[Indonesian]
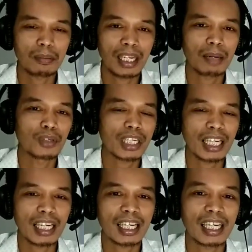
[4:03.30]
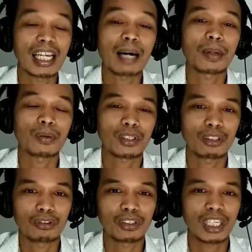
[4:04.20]
bilang mungkin ada kehilapan
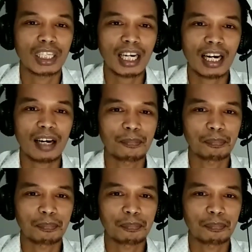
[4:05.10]
waktu itu sehingga